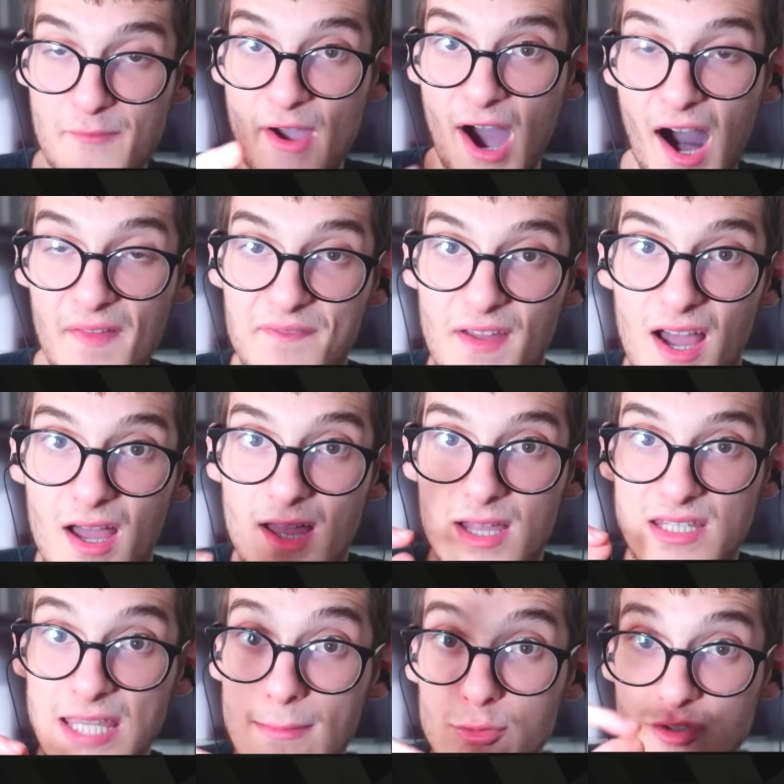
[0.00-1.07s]
ve Anna
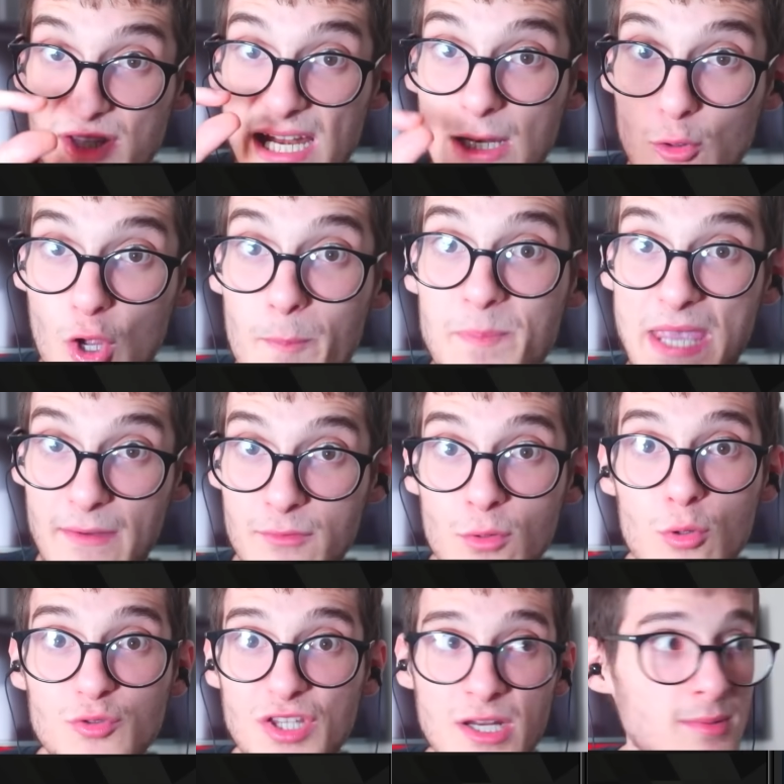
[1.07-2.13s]
tabutları el koyup Kevin'i
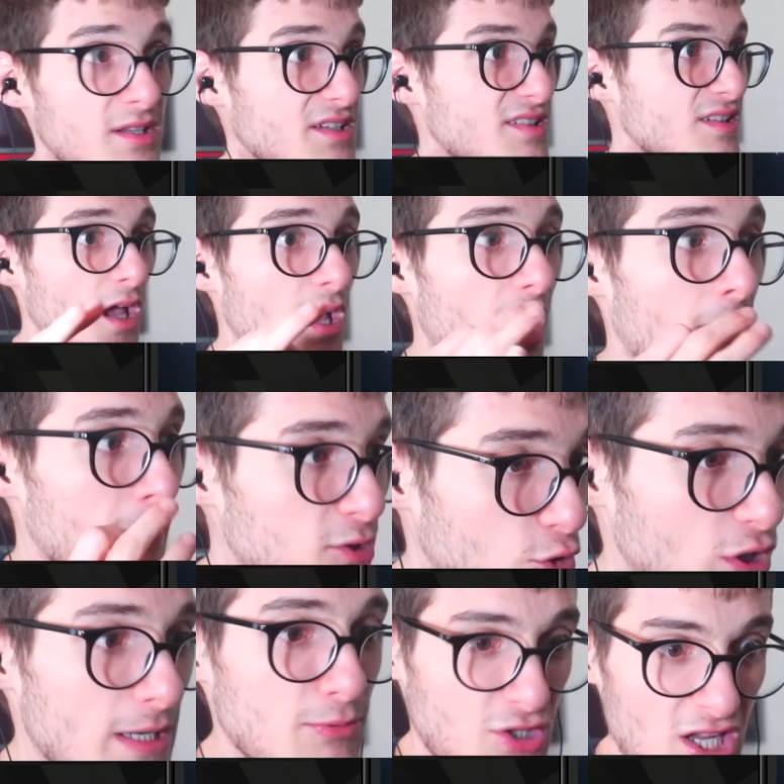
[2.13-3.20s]
kurtarabiliriz. Ama
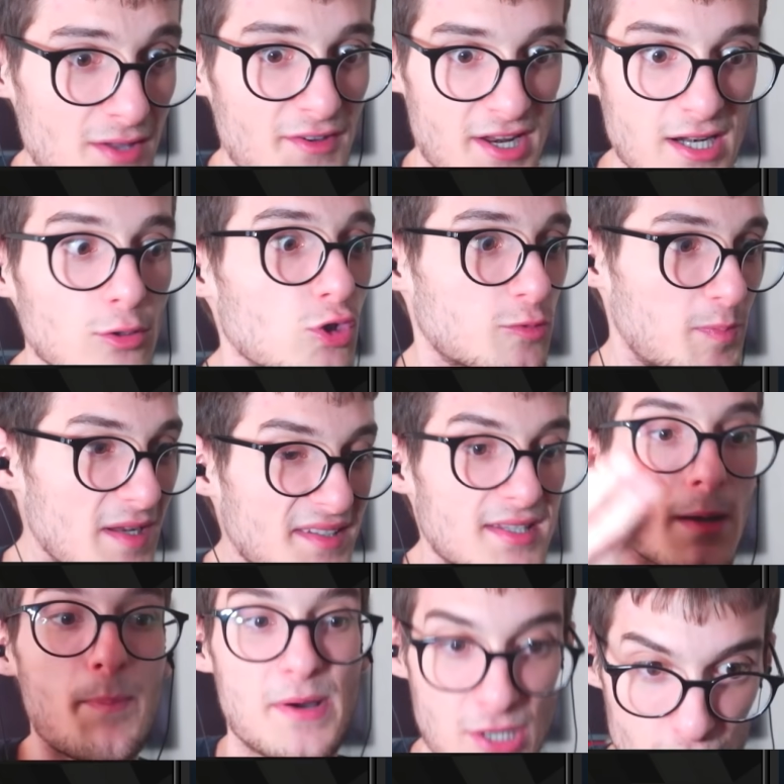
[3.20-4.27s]
şöyle bir şey de var. Harkos
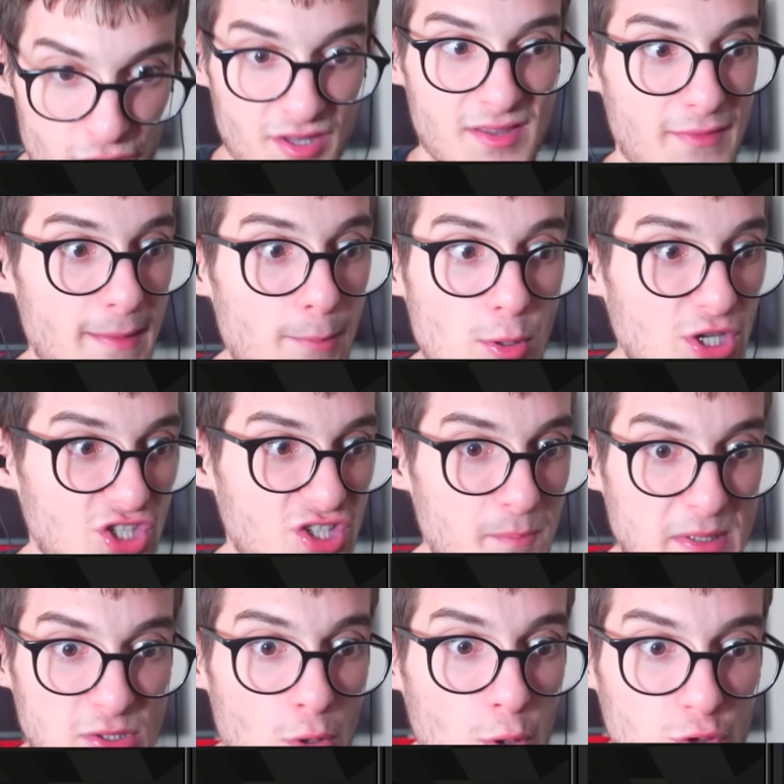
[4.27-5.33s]
birisine para ödedi ve bu kişi
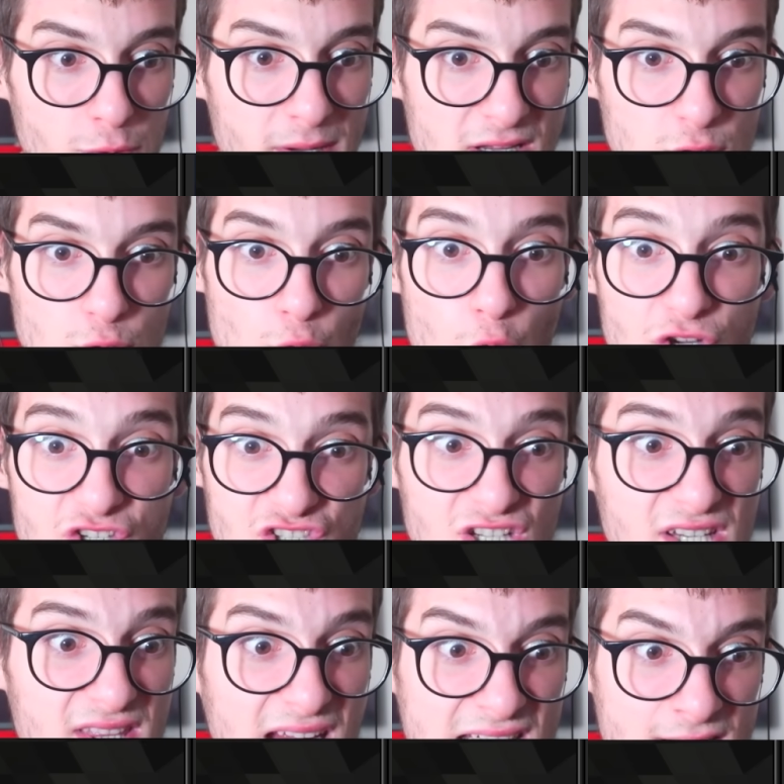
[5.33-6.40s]
bizi öldürmek istiyor. O
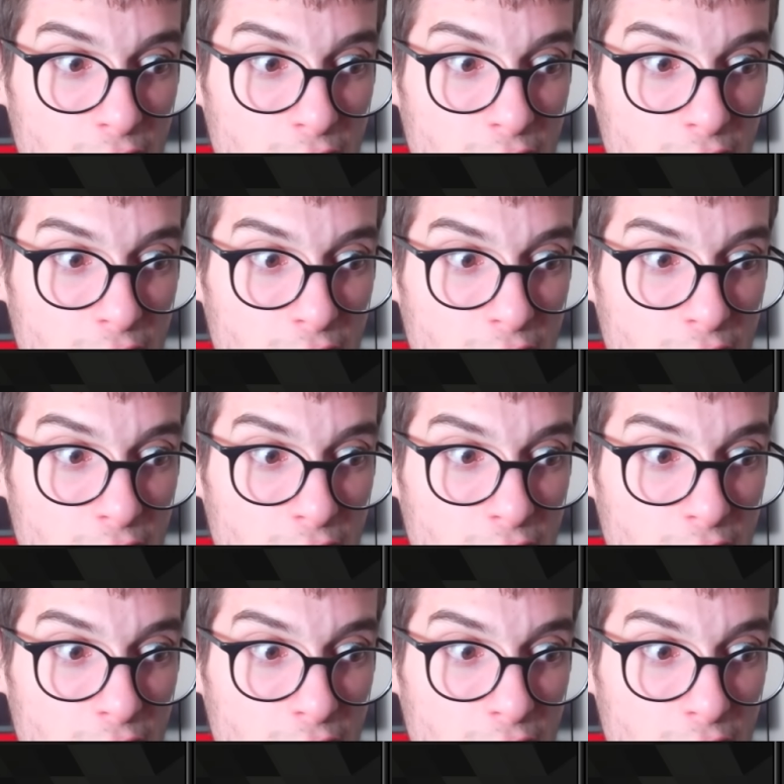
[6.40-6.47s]
kişinin ne kadar